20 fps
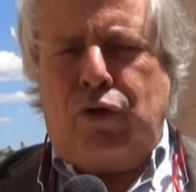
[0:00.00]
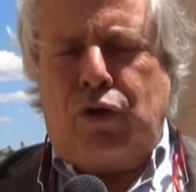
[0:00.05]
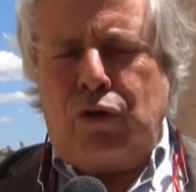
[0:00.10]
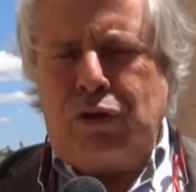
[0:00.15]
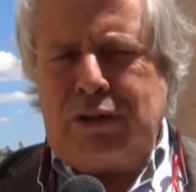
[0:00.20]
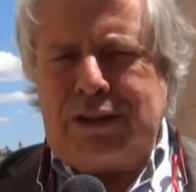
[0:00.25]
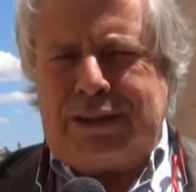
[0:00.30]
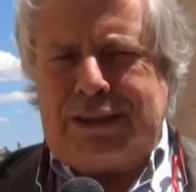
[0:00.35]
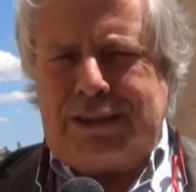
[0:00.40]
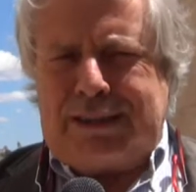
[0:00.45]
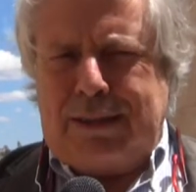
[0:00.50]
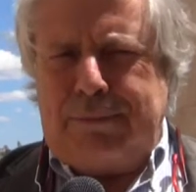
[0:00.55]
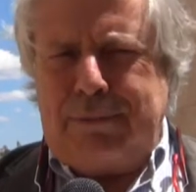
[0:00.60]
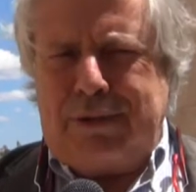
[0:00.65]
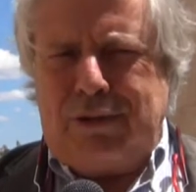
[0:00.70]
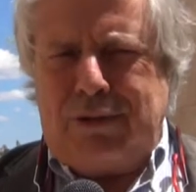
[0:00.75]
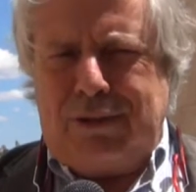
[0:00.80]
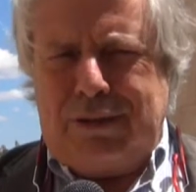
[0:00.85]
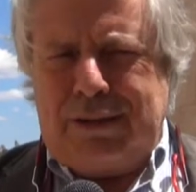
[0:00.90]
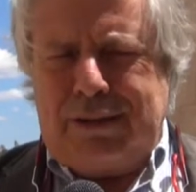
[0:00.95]
con il
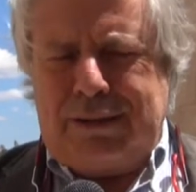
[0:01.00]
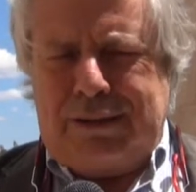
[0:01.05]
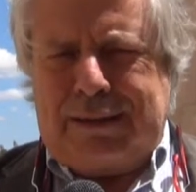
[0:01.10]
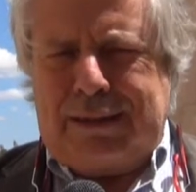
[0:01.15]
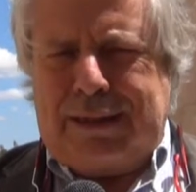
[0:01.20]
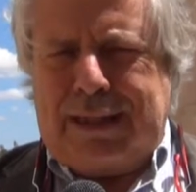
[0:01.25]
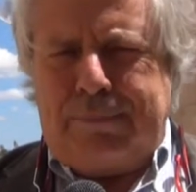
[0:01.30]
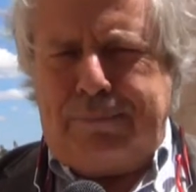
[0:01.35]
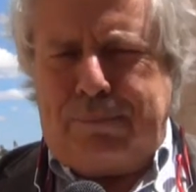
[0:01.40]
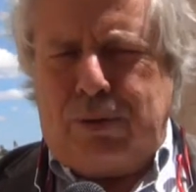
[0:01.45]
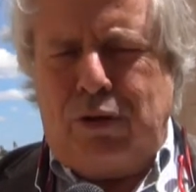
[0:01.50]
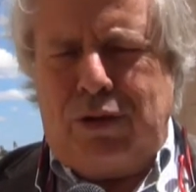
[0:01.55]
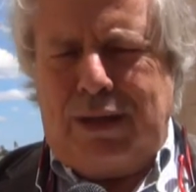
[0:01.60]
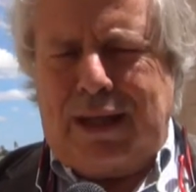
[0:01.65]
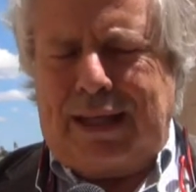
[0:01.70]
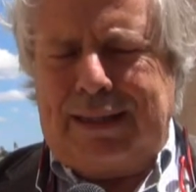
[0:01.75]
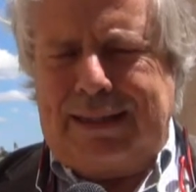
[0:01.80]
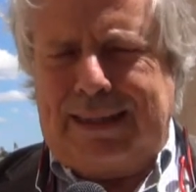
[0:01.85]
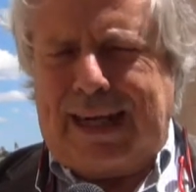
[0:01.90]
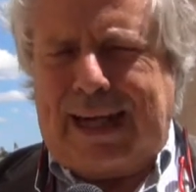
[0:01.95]
sistema eh, che
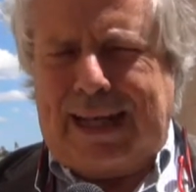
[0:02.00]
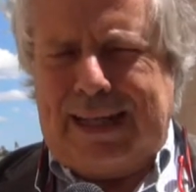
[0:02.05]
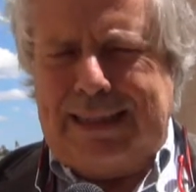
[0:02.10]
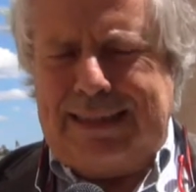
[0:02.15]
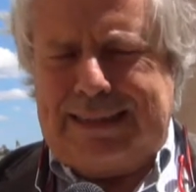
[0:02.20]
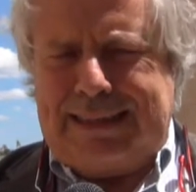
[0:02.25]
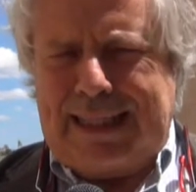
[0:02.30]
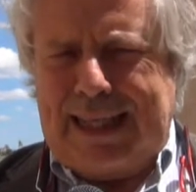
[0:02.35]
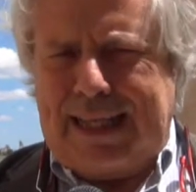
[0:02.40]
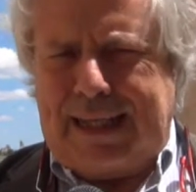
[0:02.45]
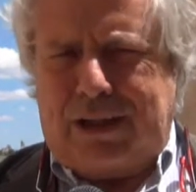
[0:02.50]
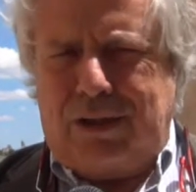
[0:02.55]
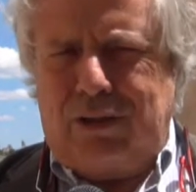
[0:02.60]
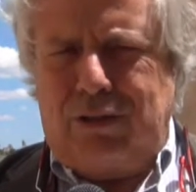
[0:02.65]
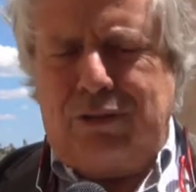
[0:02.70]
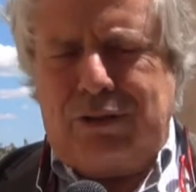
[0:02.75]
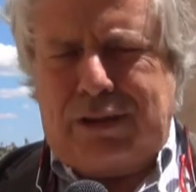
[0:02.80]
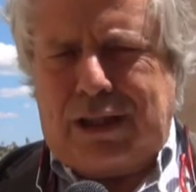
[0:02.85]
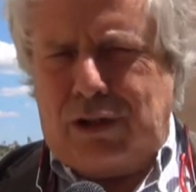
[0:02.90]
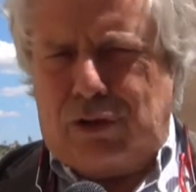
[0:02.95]
poi andrà
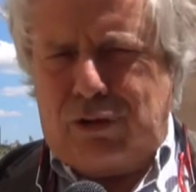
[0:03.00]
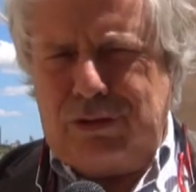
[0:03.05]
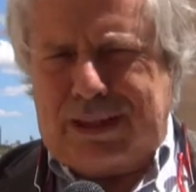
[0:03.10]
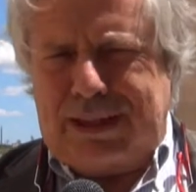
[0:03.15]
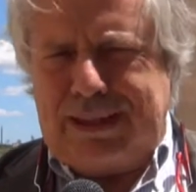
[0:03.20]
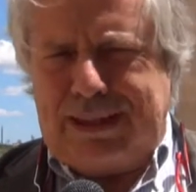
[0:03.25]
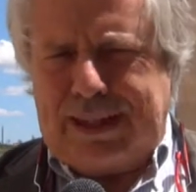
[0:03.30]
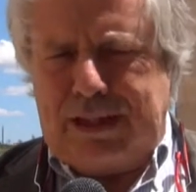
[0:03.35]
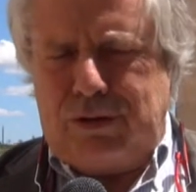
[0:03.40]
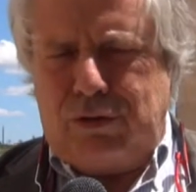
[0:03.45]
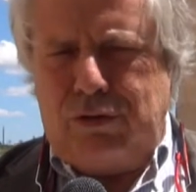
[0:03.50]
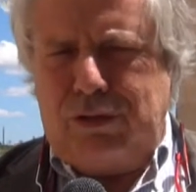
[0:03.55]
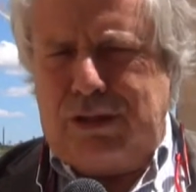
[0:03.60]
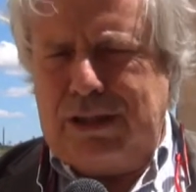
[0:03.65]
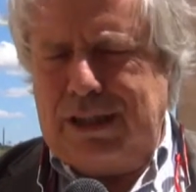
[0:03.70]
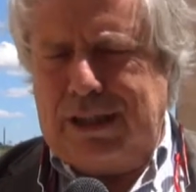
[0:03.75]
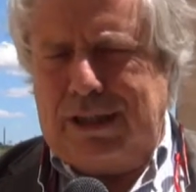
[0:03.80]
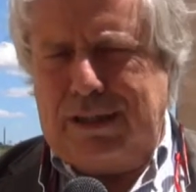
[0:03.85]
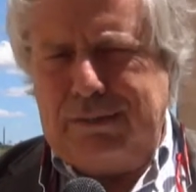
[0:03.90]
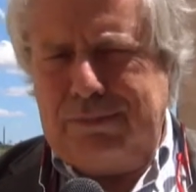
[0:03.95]
all'esterno. Che cosa intendo
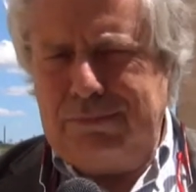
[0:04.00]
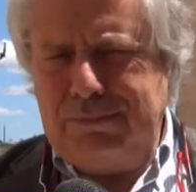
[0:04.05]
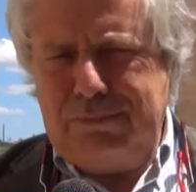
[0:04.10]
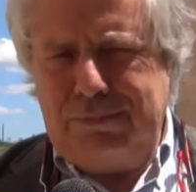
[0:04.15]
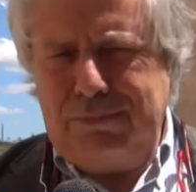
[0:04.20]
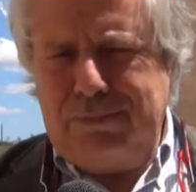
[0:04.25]
dire?